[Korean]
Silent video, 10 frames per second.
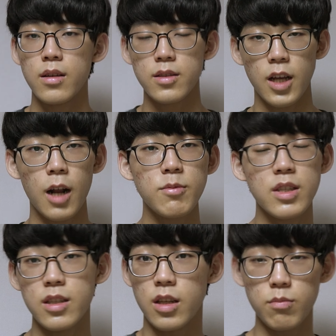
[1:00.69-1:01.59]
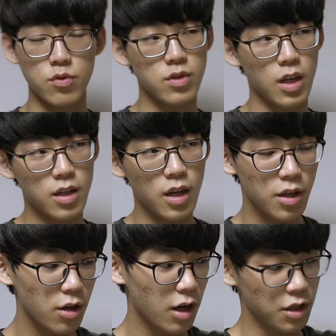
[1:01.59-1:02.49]
사람들은 이 문제를
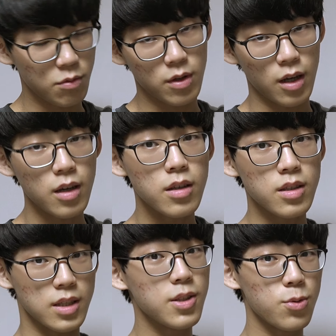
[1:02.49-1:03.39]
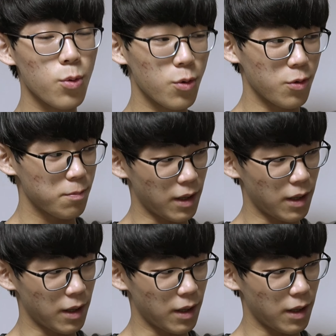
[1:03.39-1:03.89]
해결하기 위해 이 진동